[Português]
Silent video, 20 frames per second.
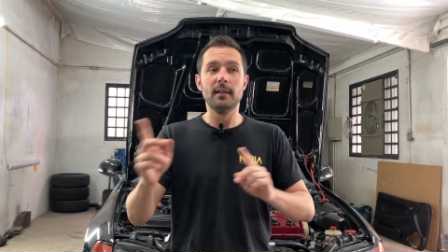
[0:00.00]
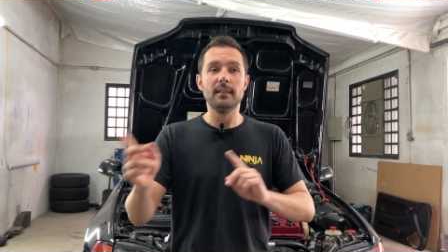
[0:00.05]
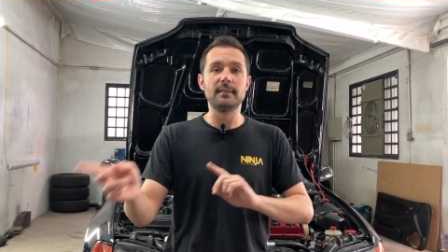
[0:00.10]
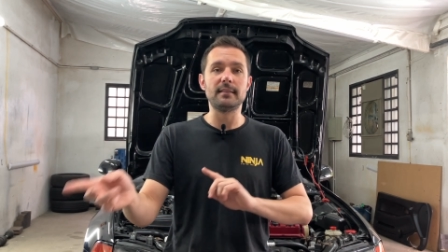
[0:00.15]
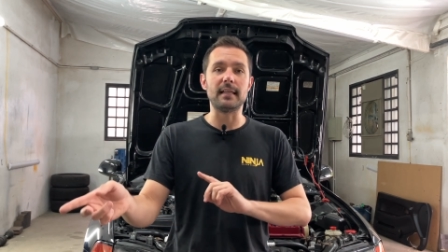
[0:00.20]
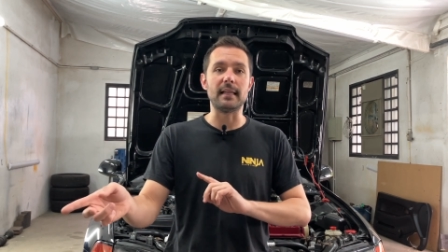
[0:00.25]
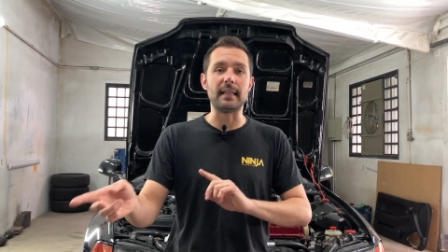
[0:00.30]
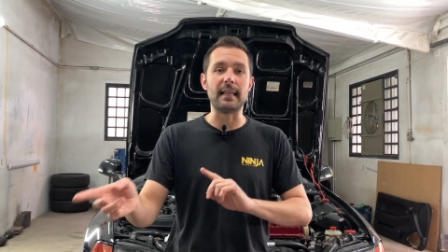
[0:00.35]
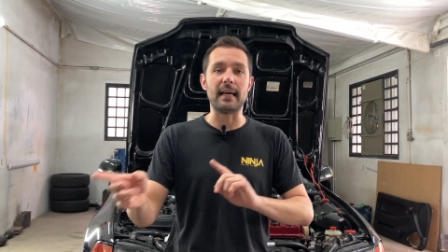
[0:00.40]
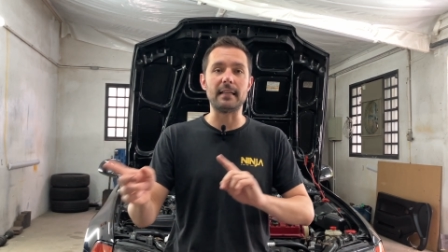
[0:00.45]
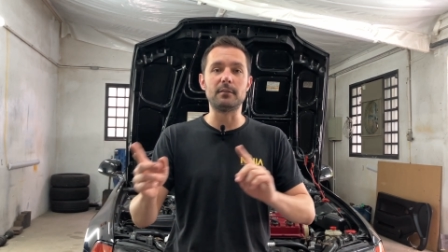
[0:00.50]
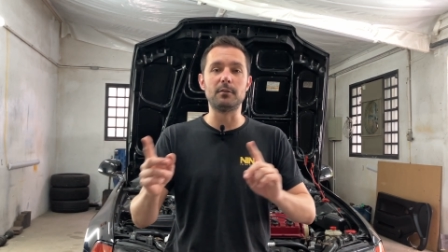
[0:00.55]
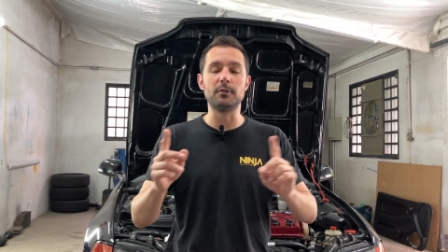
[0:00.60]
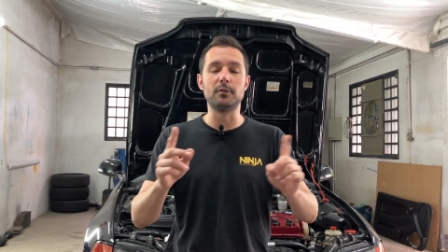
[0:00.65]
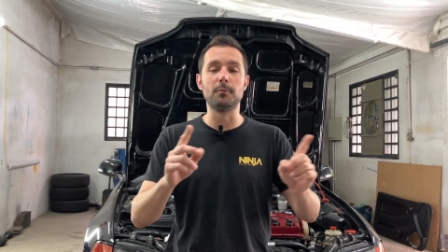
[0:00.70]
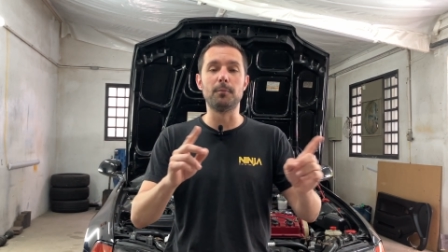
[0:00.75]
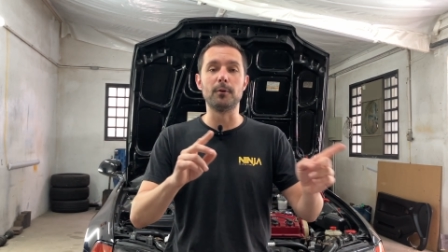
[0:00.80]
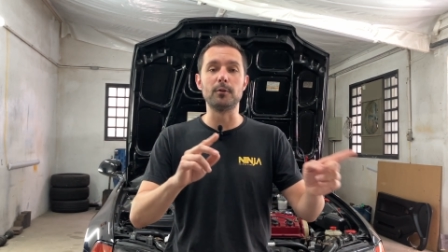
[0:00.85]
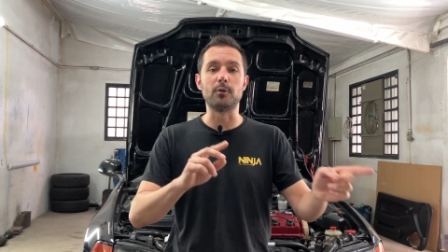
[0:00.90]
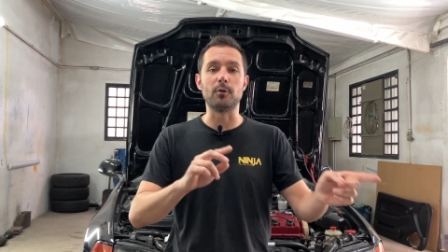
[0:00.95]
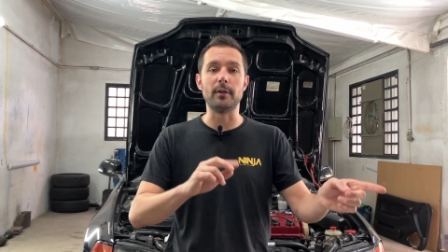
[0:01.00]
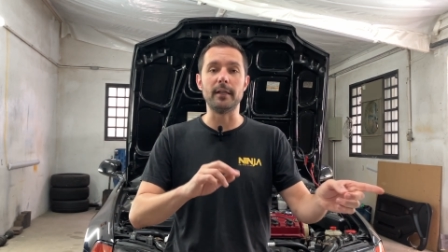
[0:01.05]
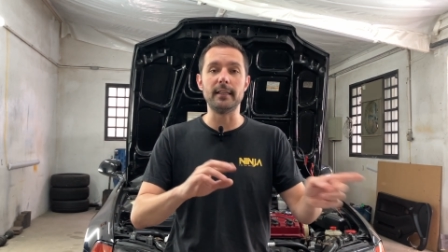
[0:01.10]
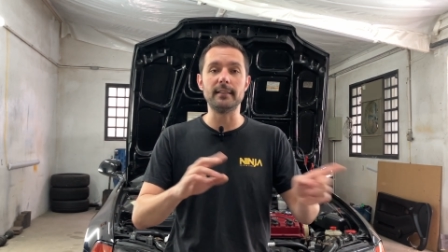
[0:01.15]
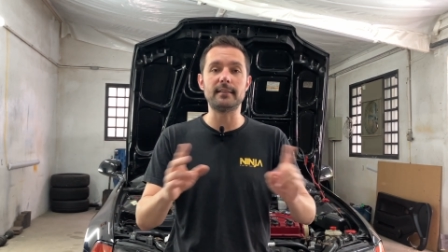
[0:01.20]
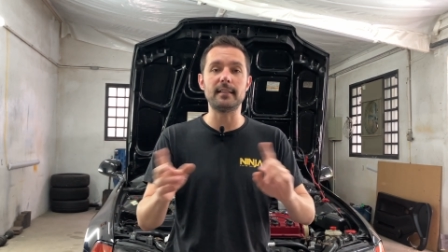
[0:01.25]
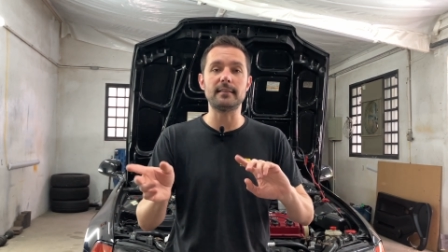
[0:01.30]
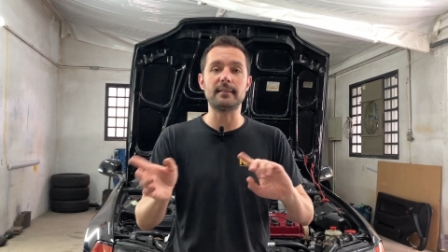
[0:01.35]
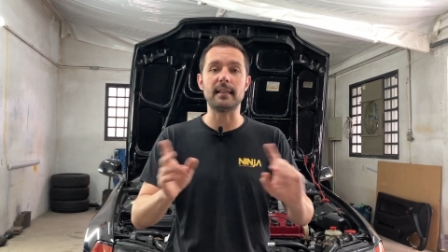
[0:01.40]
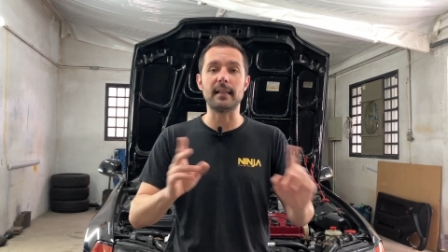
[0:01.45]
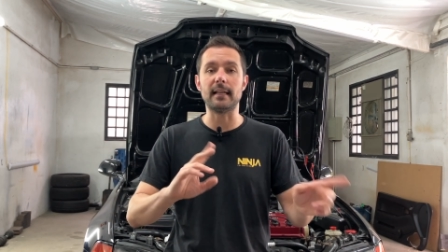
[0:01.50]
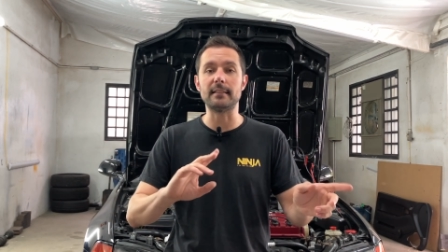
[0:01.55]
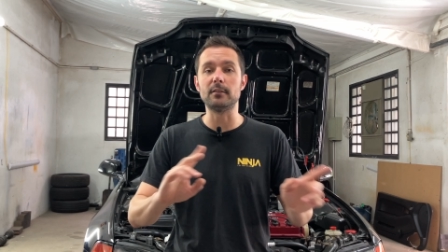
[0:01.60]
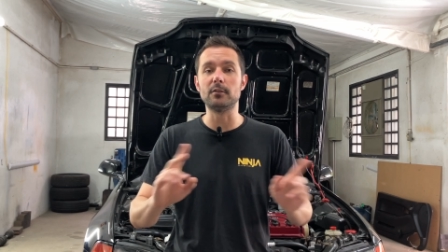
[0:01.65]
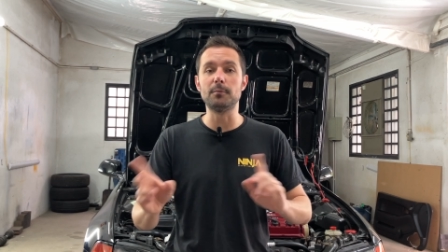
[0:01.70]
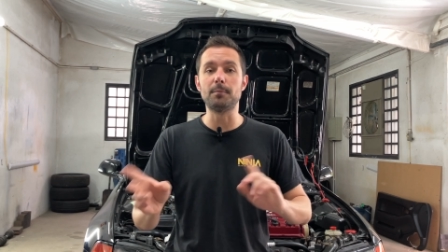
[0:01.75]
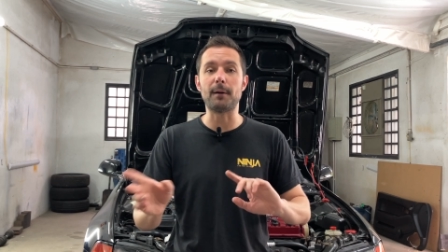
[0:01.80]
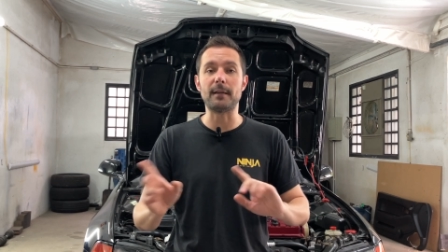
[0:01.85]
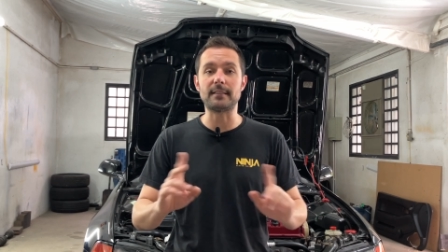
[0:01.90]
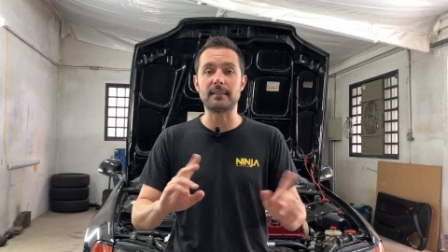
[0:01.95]
selado é do motorista, selado é
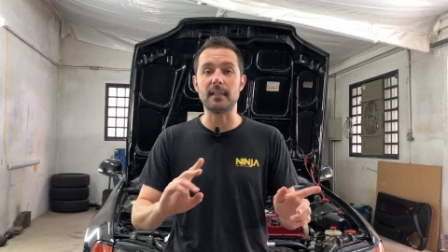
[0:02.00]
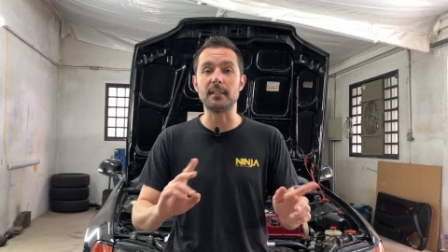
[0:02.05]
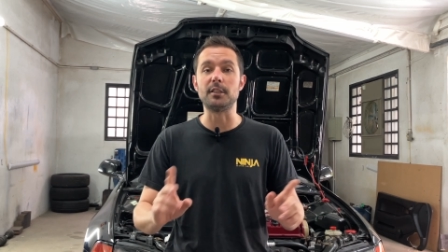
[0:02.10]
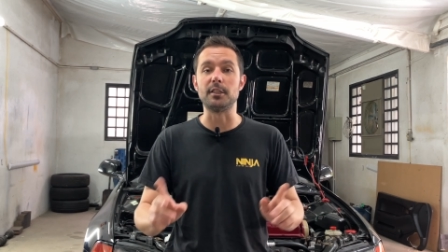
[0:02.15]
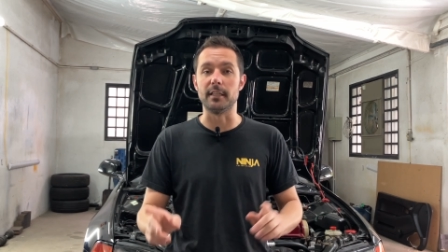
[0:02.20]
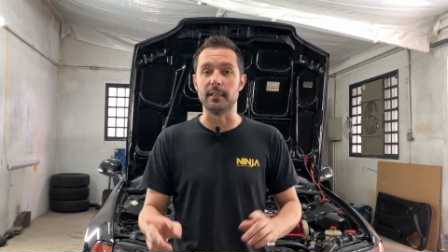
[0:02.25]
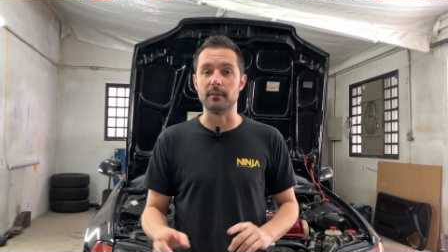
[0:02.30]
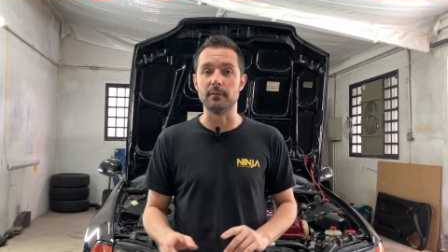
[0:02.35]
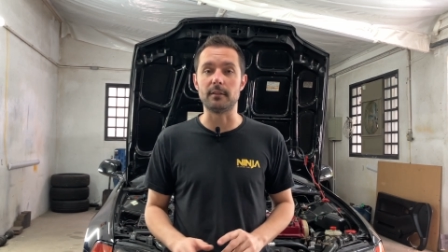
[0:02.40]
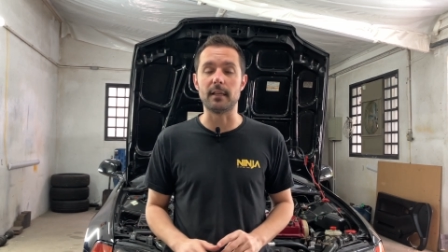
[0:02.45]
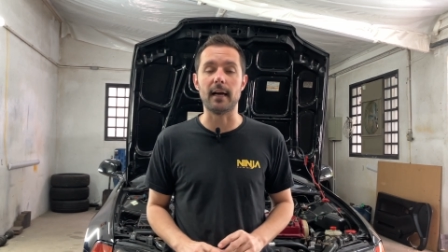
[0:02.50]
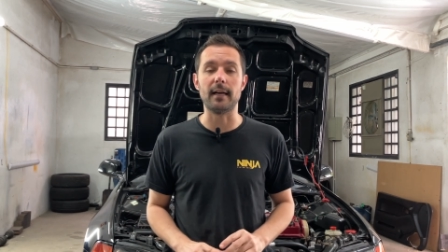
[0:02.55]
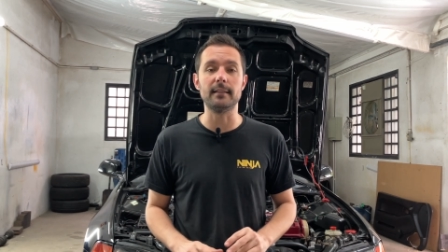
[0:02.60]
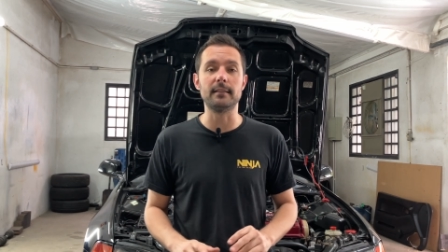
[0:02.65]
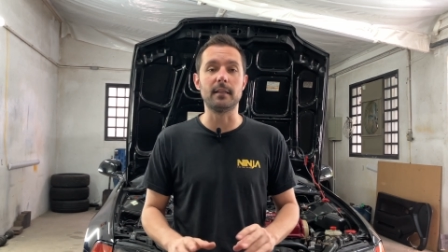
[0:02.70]
do passageiro, tá?